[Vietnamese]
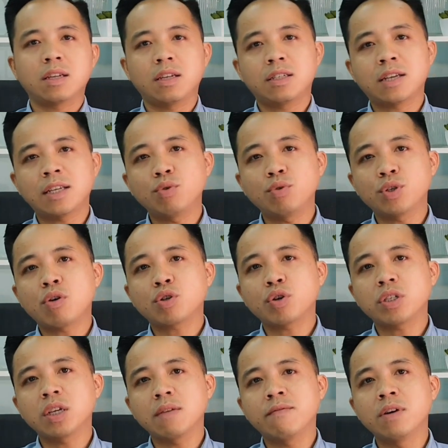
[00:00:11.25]
tránh rủi ro cho anh
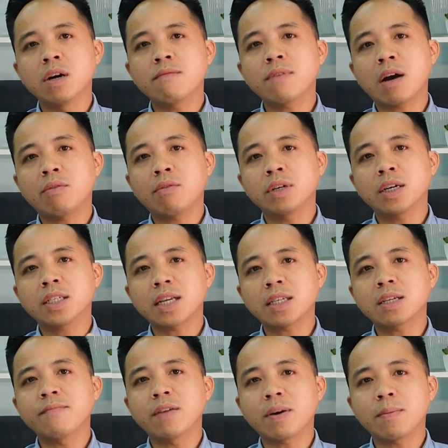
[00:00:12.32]
chị vướng vào những cái tranh
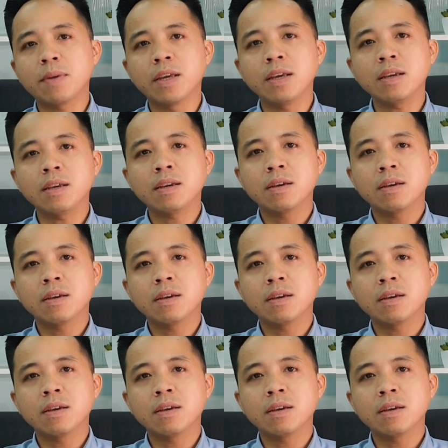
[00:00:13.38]
chấp về pháp lý,